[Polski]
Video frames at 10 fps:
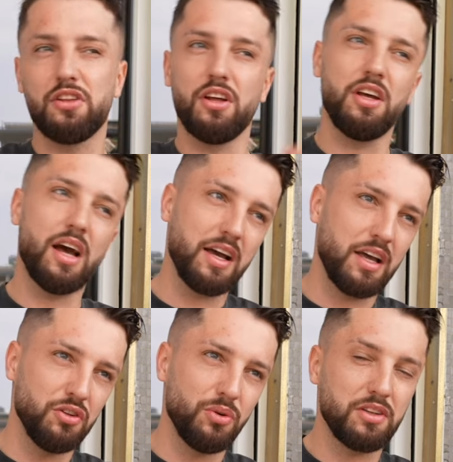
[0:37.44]
y, a
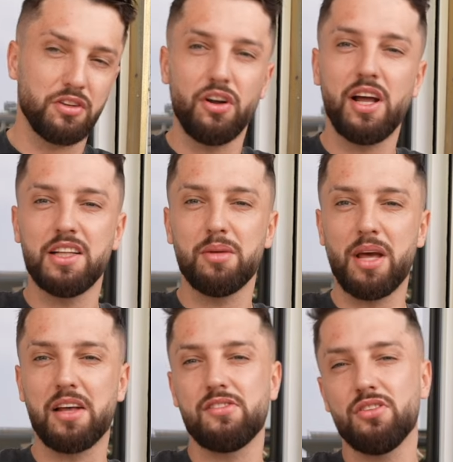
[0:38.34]
Genua to kolejne
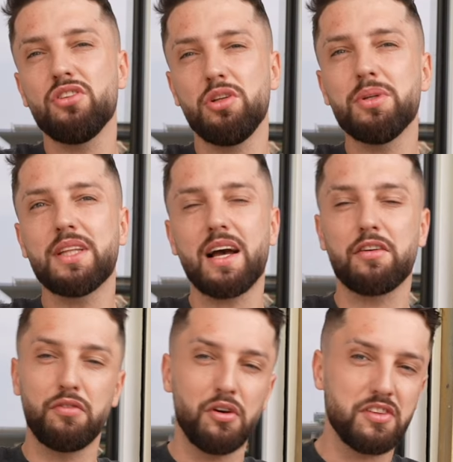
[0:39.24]
miasto, no niby tak,
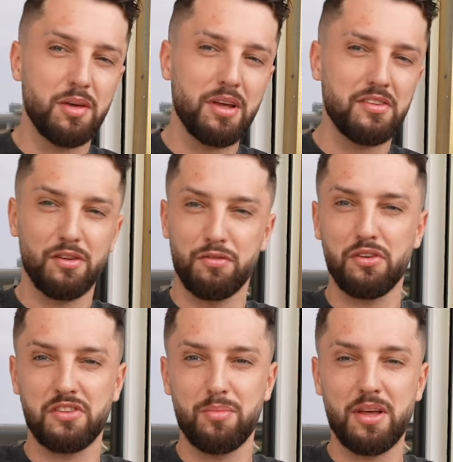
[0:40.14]
włoskie miasto,
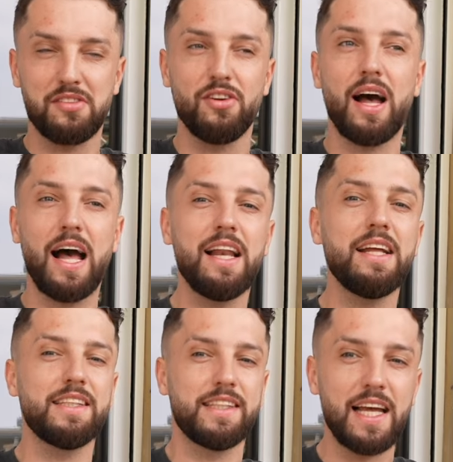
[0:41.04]
włoskie miasto, ale
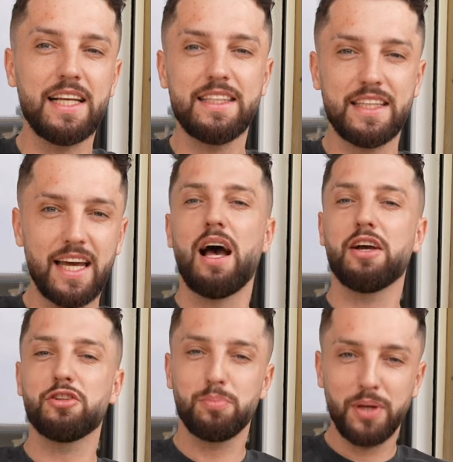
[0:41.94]
dzieli je
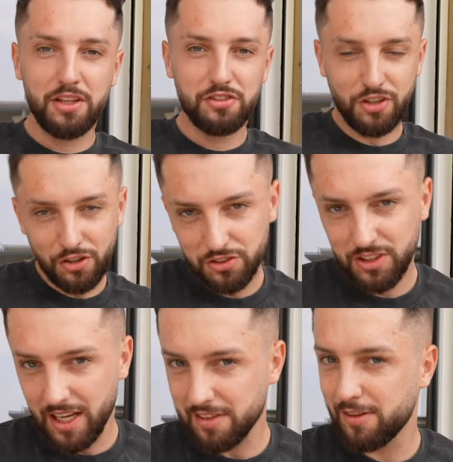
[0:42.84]
aż 5
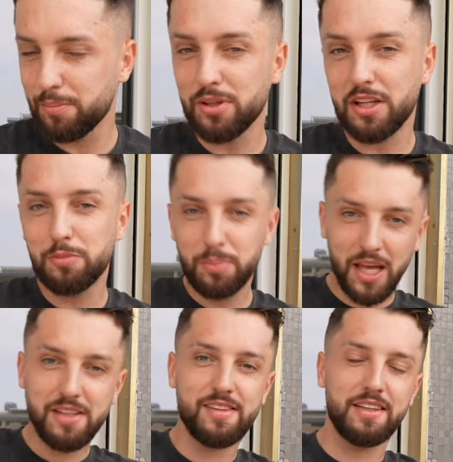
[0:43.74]
godzin jazdy, ponad
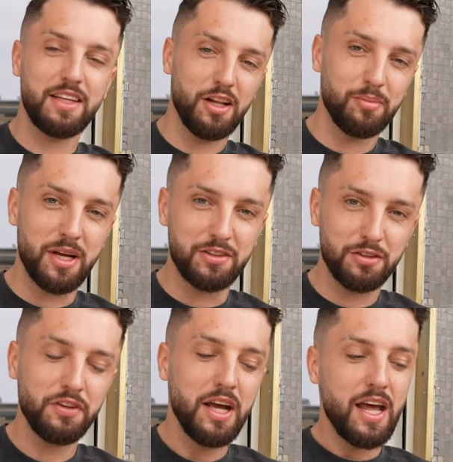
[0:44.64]
500 km,
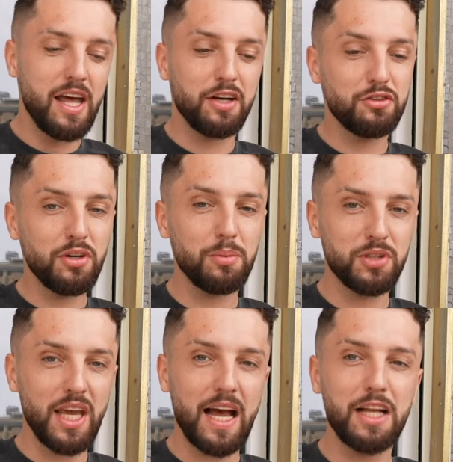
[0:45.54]
e, które
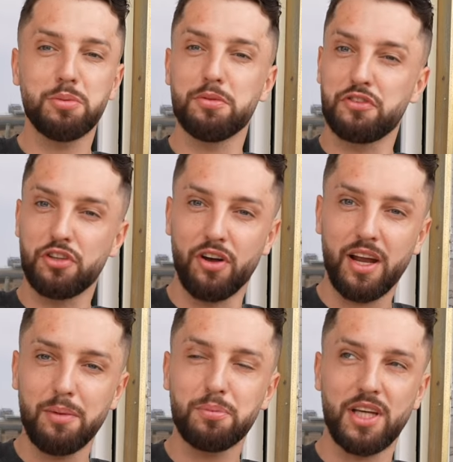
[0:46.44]
przejechaliśmy
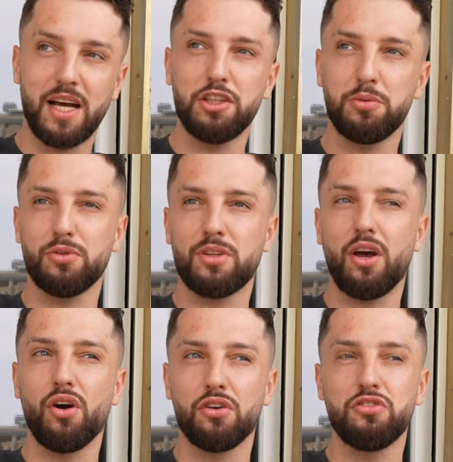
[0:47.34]
wczoraj, przyjechaliśmy tutaj
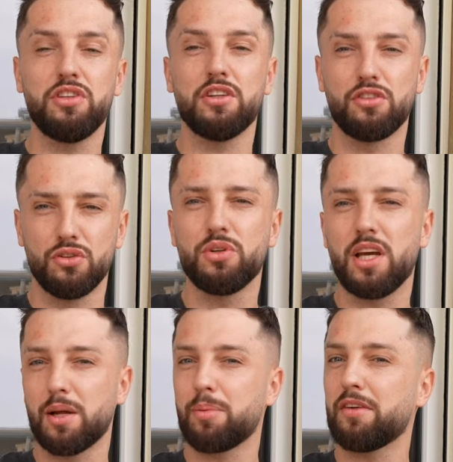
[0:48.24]
o godzinie
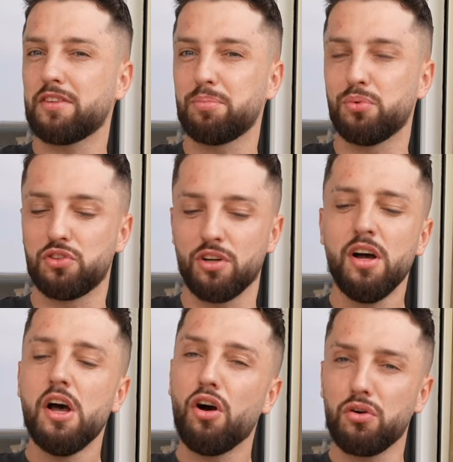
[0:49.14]
drugiej, naprawdę późno.
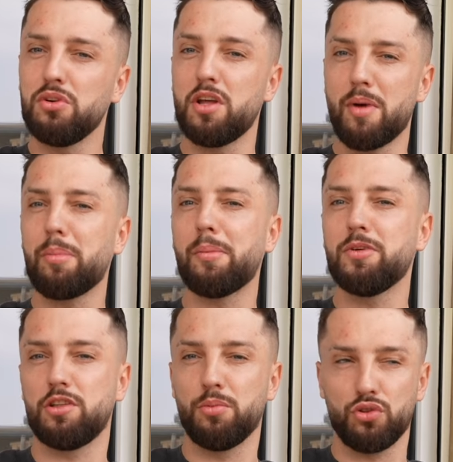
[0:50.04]
Ogólnie mapa
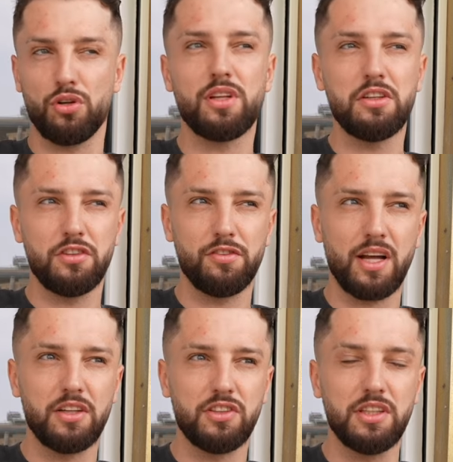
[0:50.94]
myśli, bo już oglądaliście
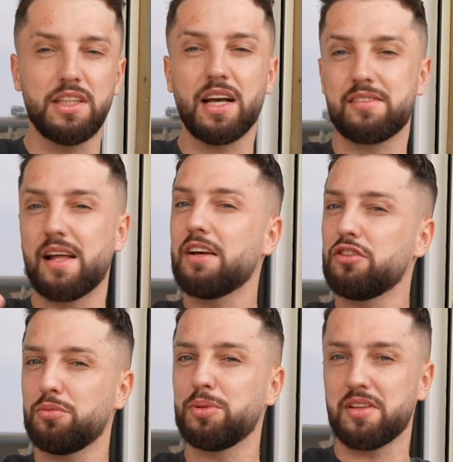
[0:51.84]
program przełączniki. Jak
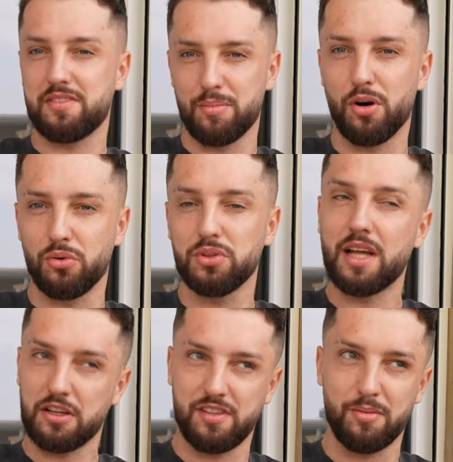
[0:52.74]
znaleźliśmy ten samochód,
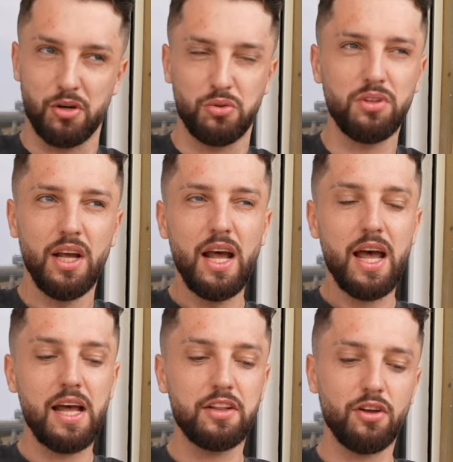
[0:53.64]
nasz samochód,
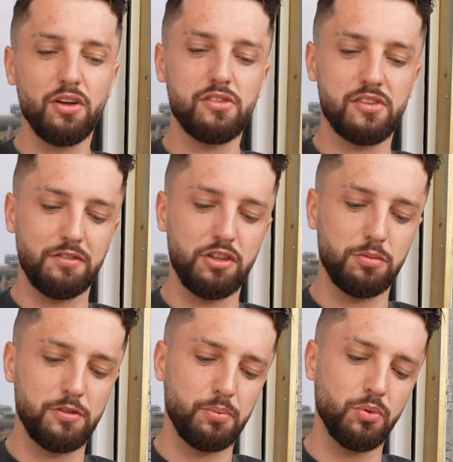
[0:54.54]
e, to
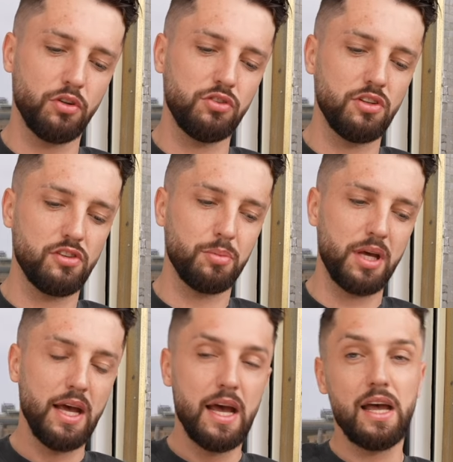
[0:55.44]
zostawiliśmy z pół godziny
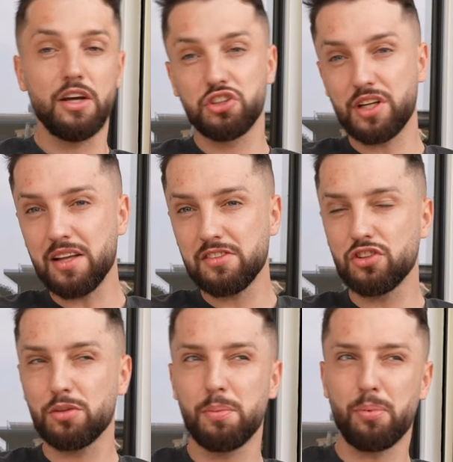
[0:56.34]
sobie e, szansy,
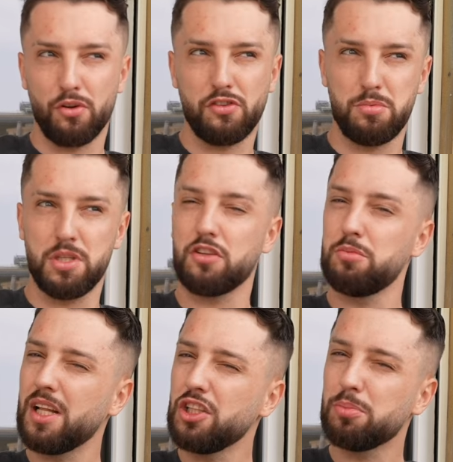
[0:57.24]
żeby porozkminiać.
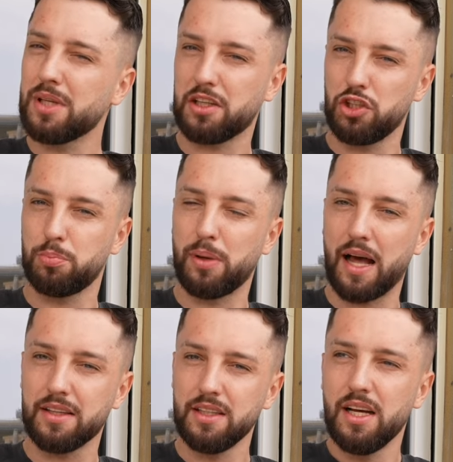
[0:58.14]
Mieliśmy jakiś
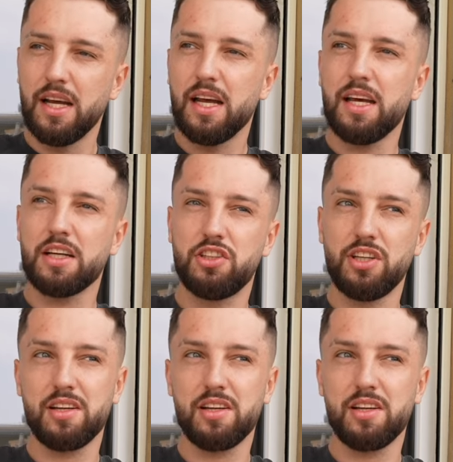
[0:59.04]
plan, e, gdzie